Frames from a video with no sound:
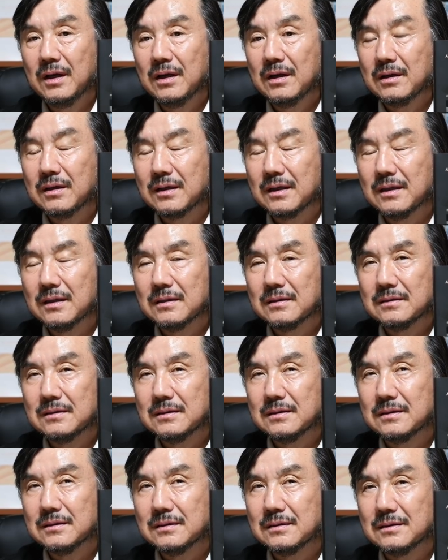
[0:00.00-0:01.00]
그러니까
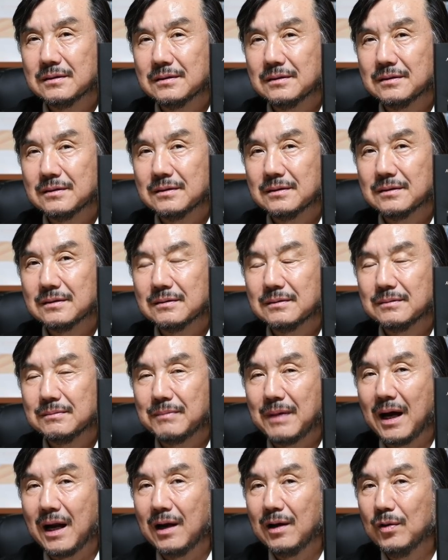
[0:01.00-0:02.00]
어,
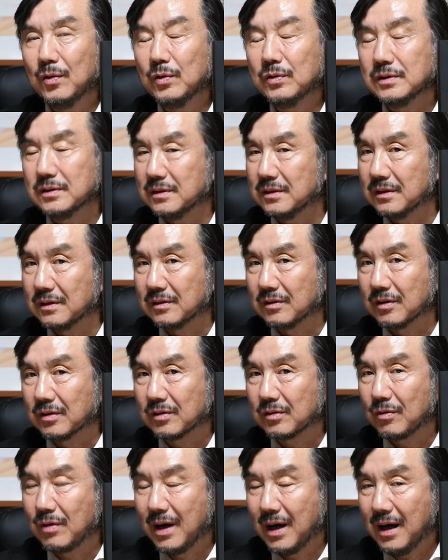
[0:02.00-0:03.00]
말로 듣는
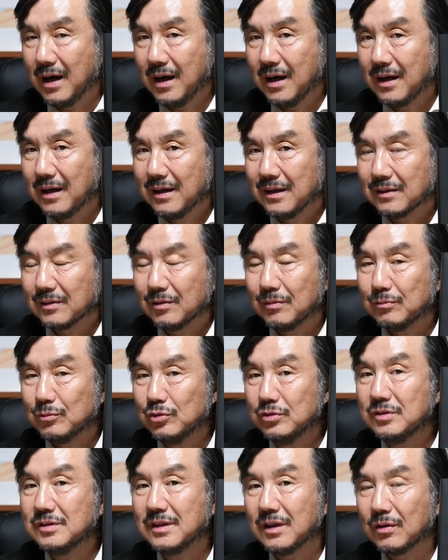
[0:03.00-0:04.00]
것과 또
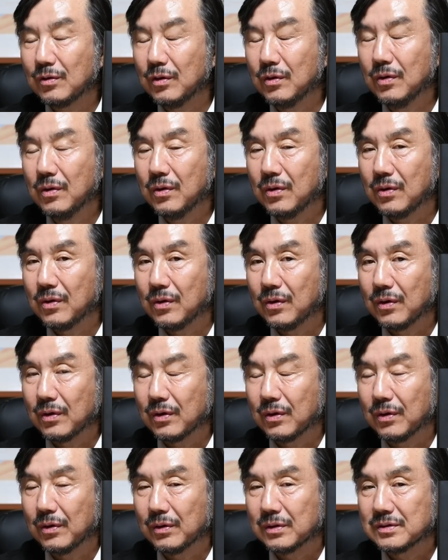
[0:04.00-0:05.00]
문자로
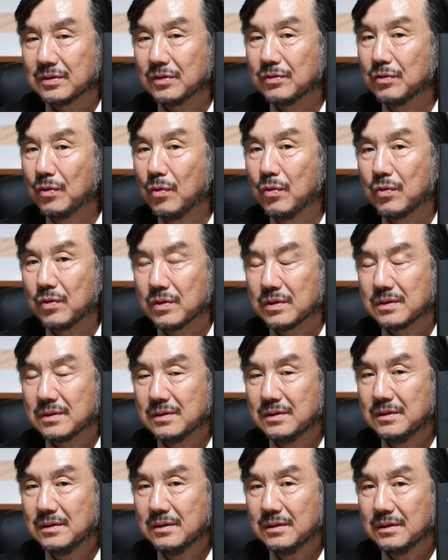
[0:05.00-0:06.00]
어, 써놓은
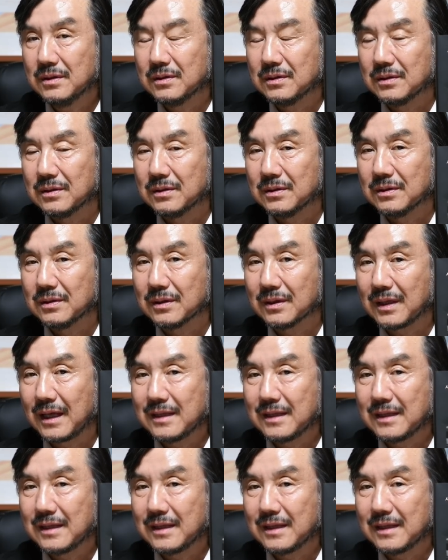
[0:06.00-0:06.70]
것을 어,